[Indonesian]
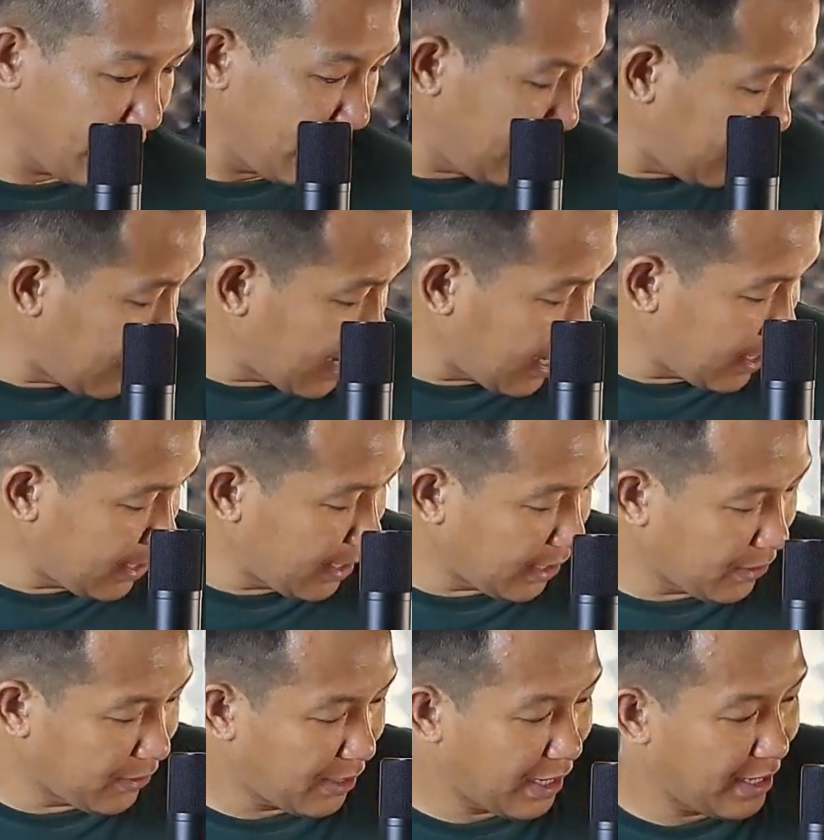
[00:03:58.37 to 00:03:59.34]
ini ya ini
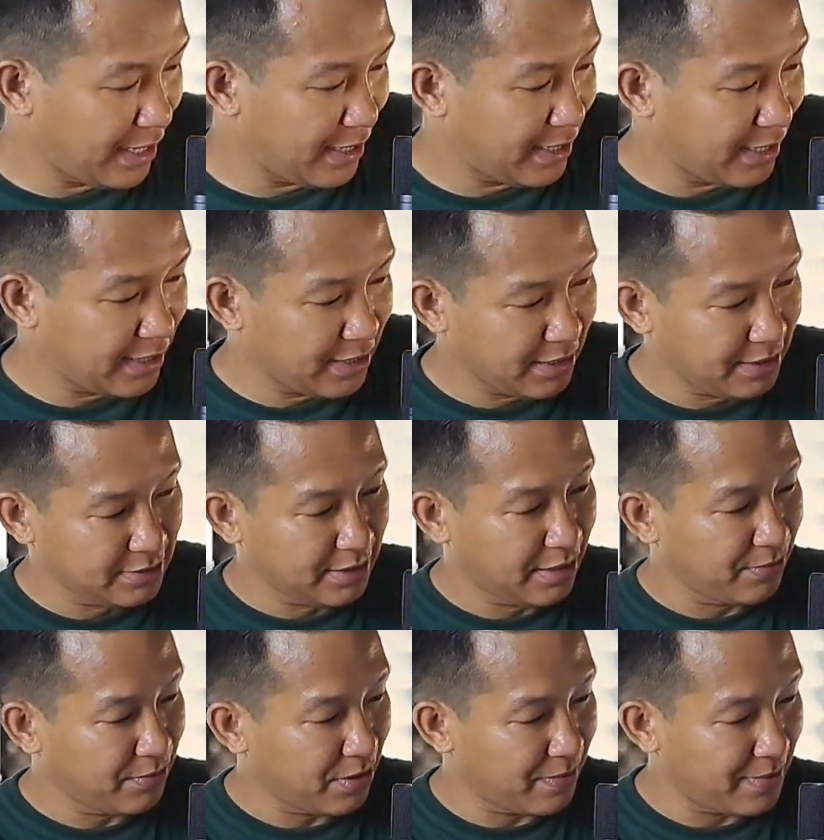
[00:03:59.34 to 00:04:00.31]
kalau kalian lihat di
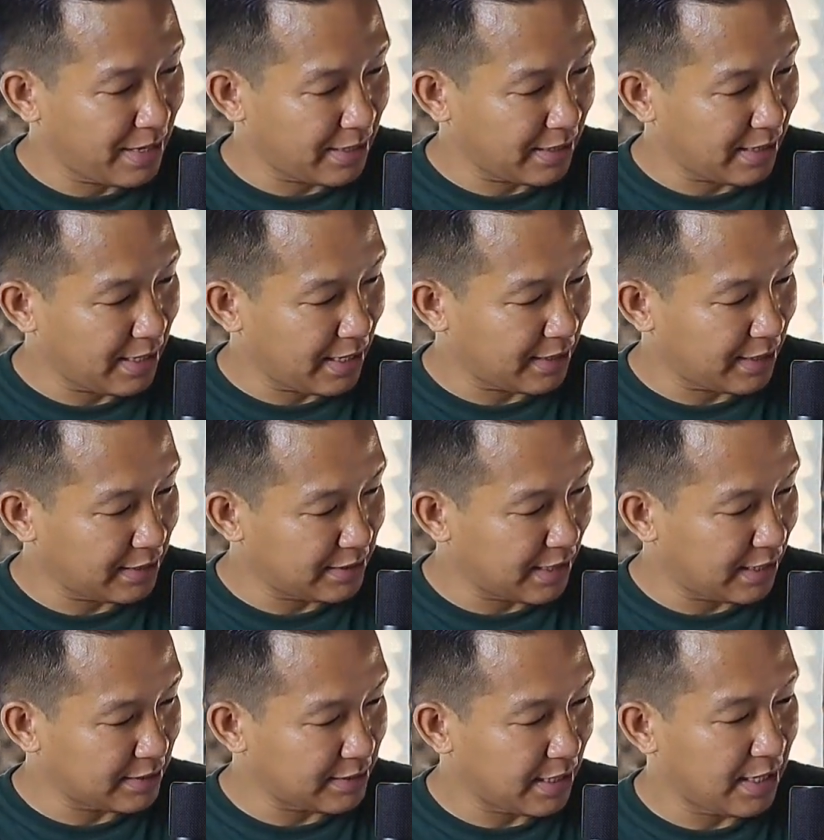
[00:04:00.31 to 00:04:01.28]
sini mudah-mudahan kelihatan
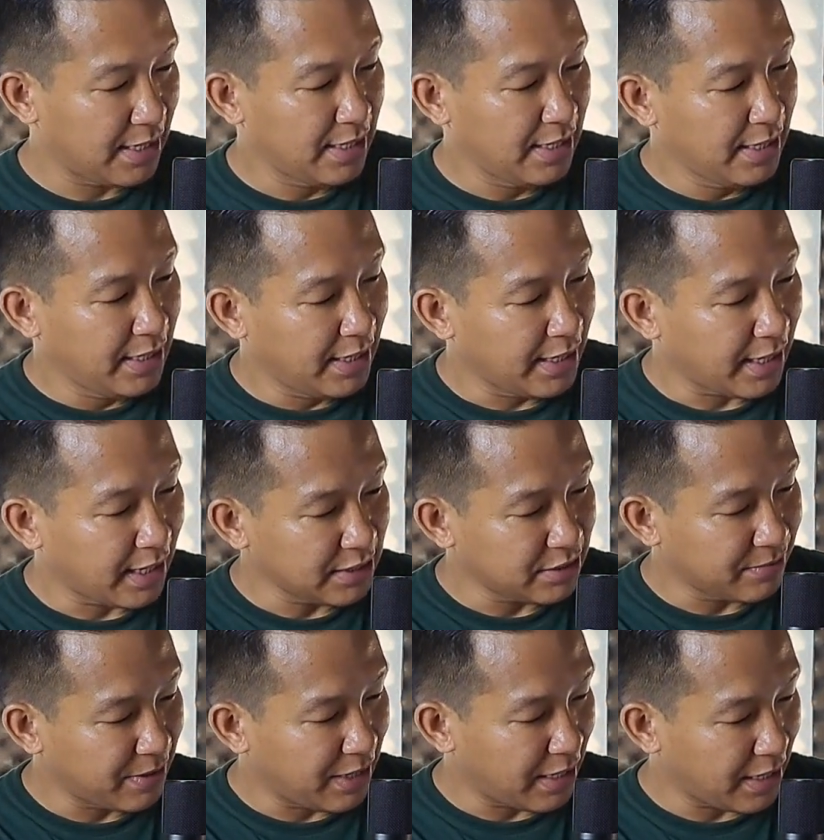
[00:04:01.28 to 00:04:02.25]
jelas ya ini kan
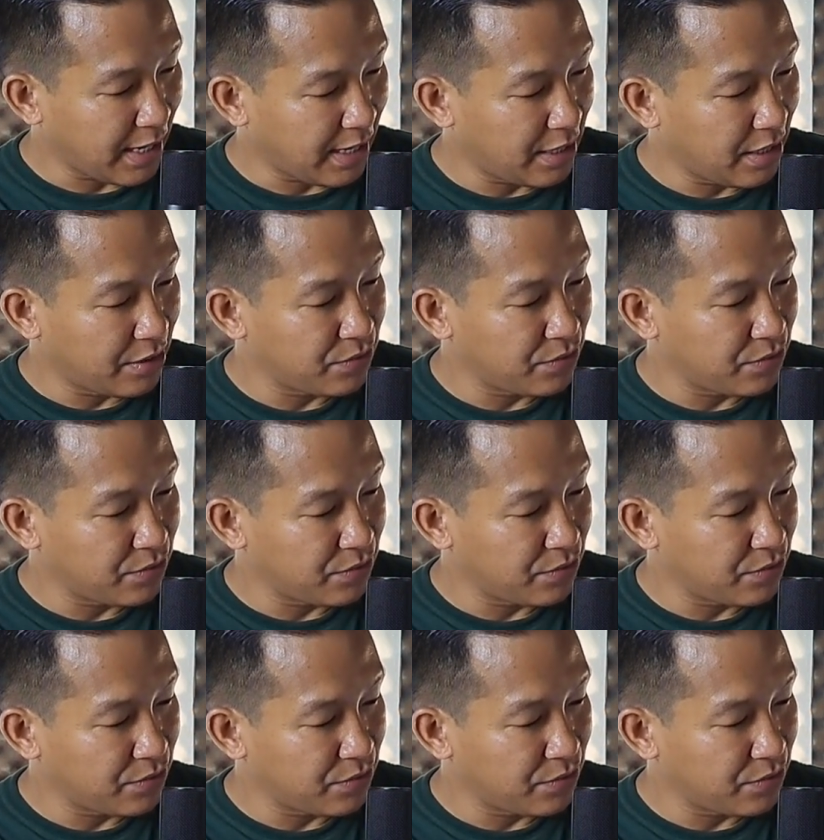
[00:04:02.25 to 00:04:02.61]
sebenarnya ada